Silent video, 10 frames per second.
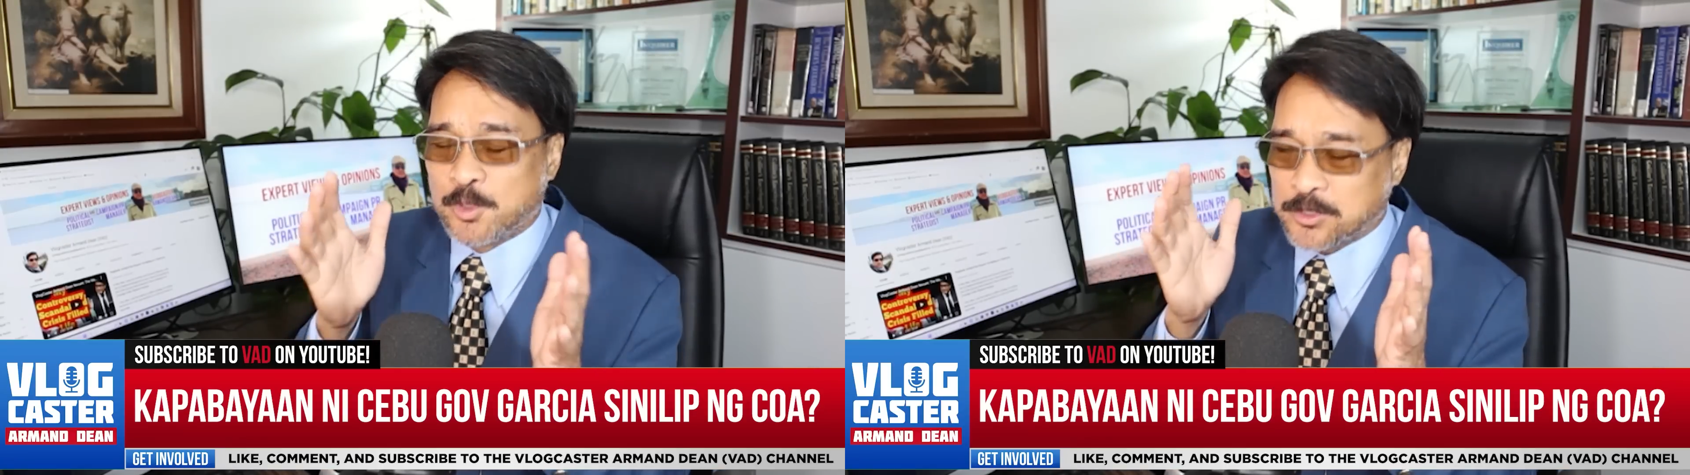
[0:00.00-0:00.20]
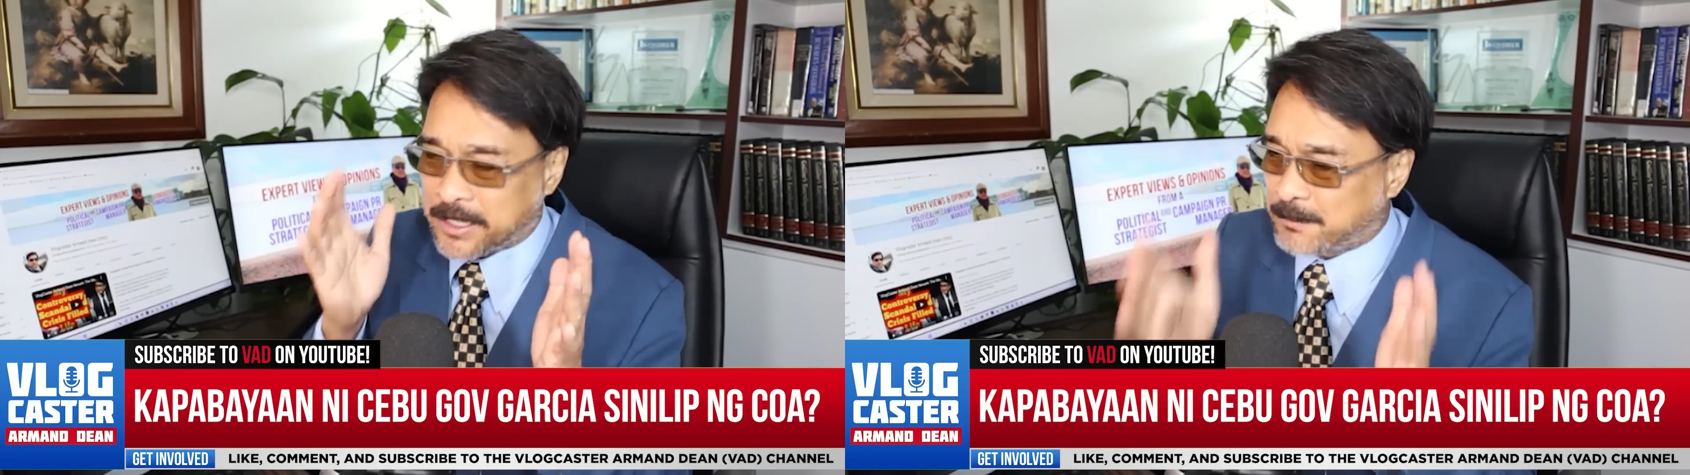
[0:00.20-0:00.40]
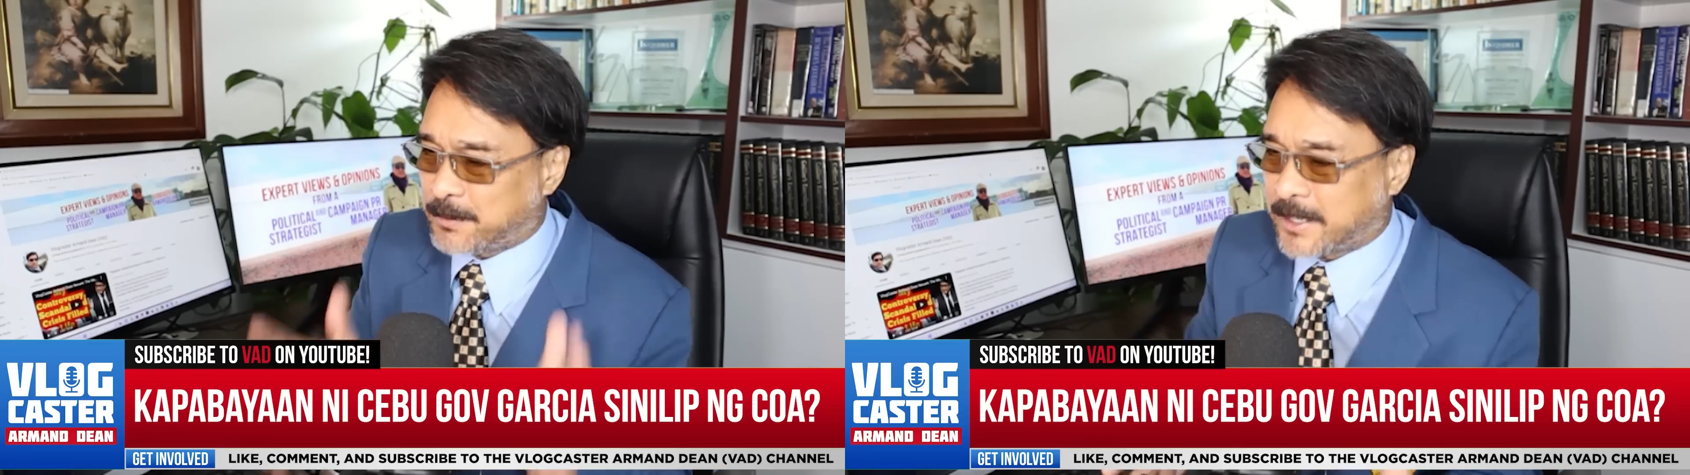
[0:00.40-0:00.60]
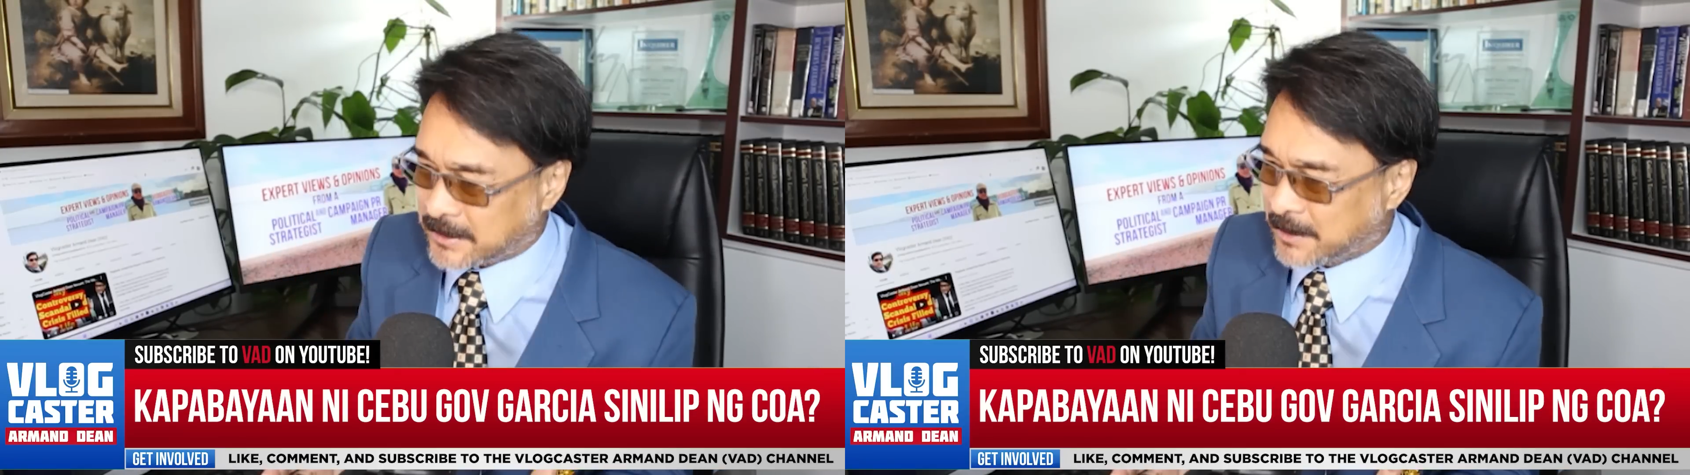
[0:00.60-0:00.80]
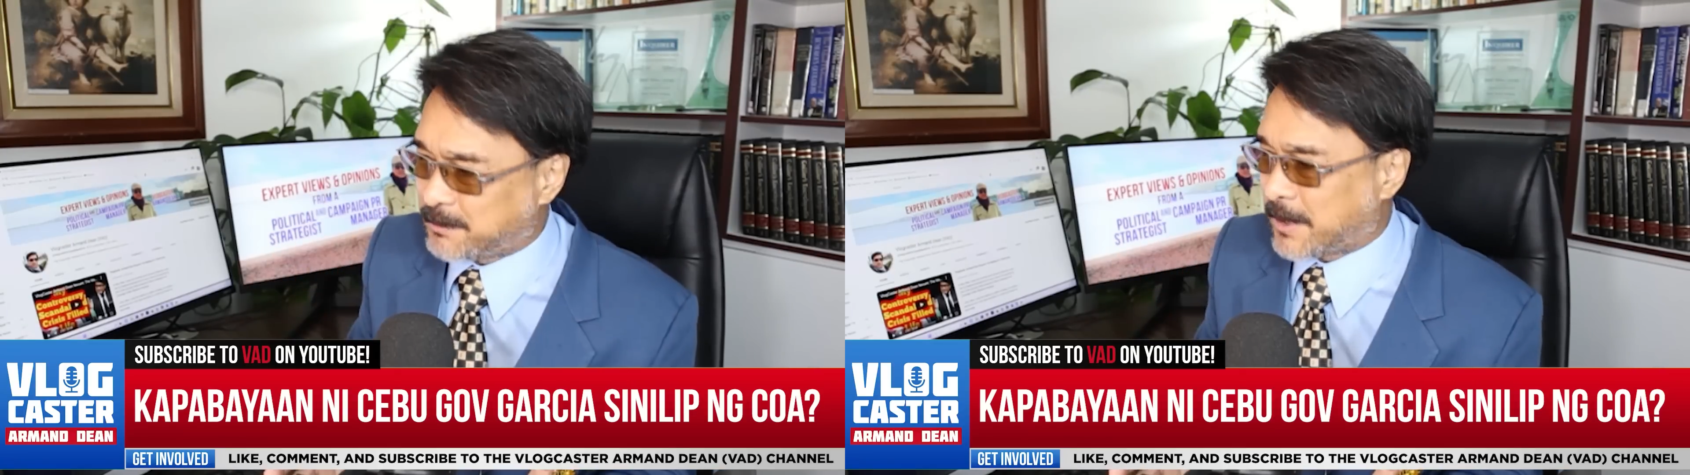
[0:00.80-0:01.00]
separate
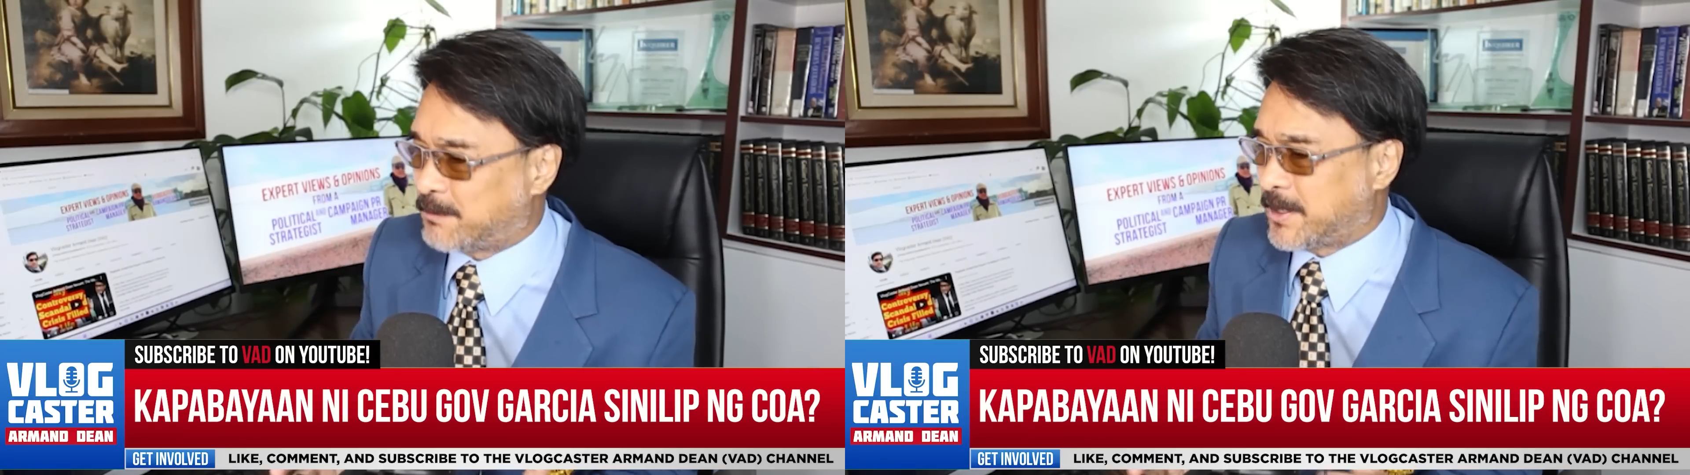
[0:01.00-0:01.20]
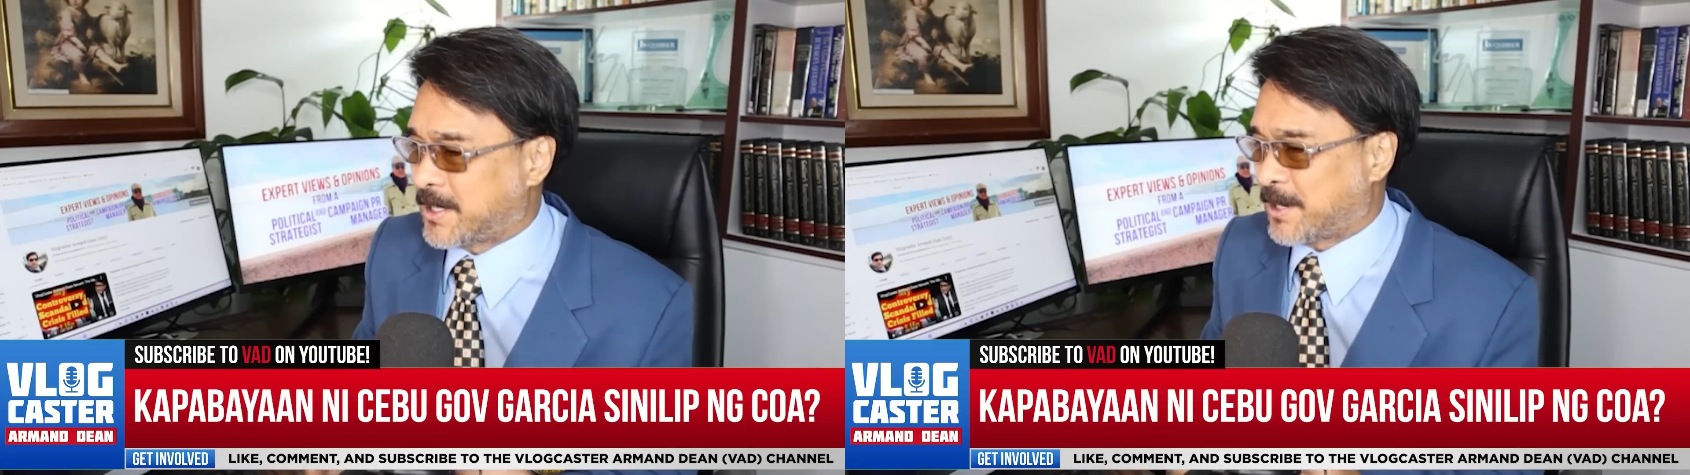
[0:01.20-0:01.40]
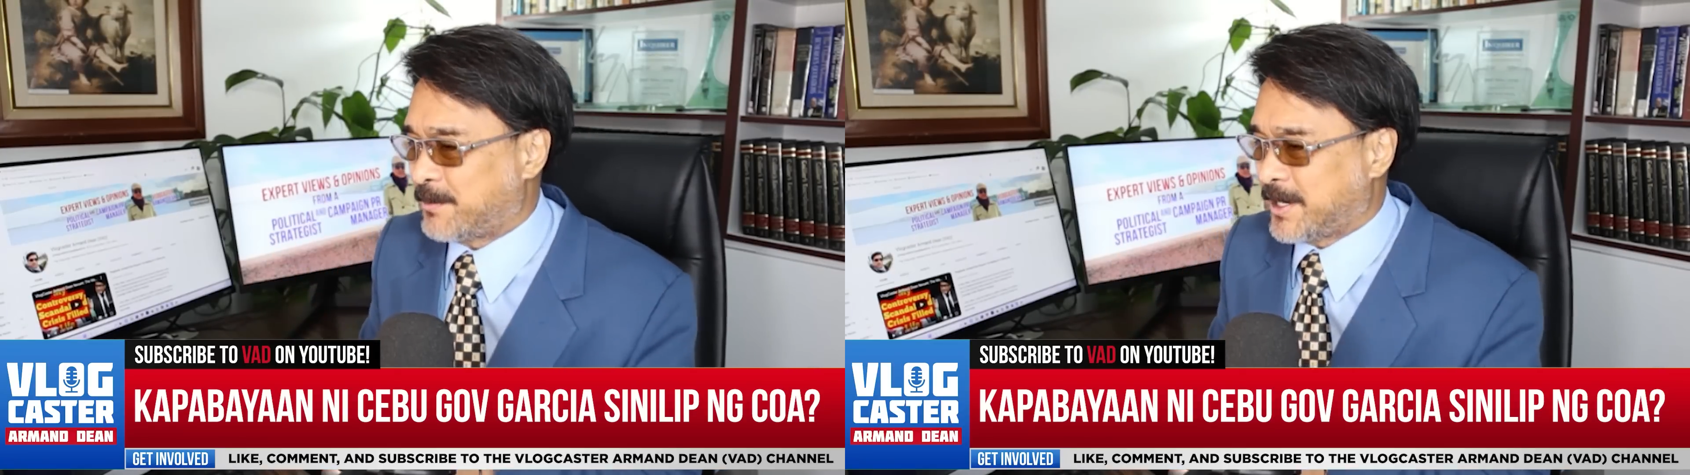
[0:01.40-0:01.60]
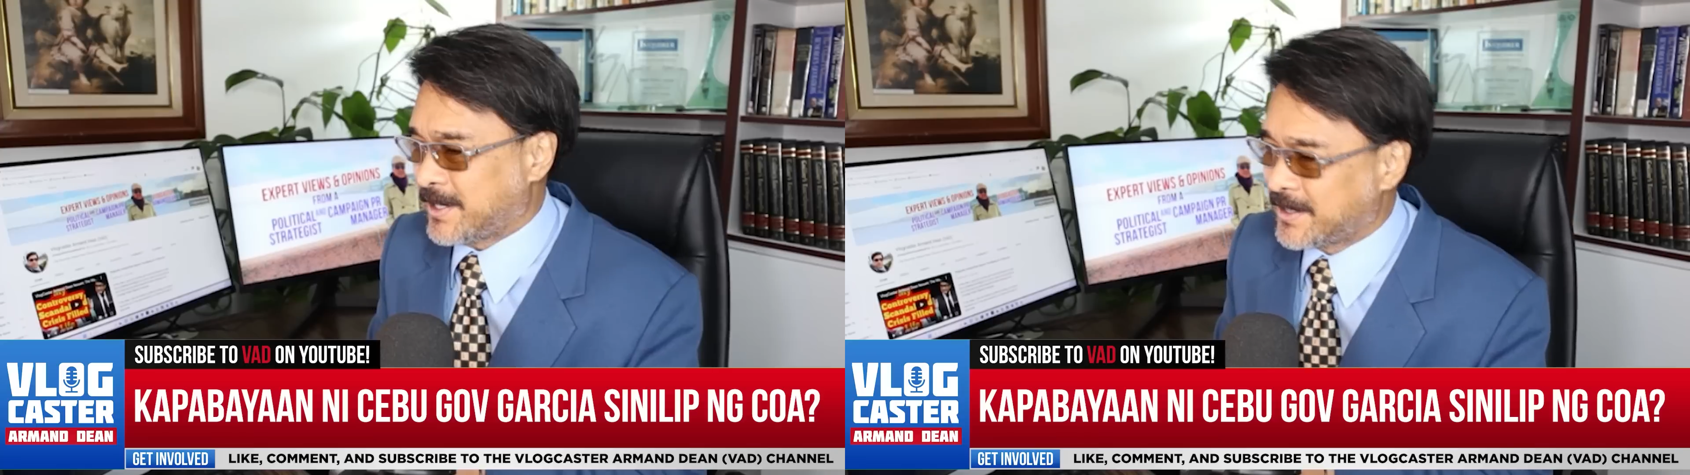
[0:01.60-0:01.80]
public kami,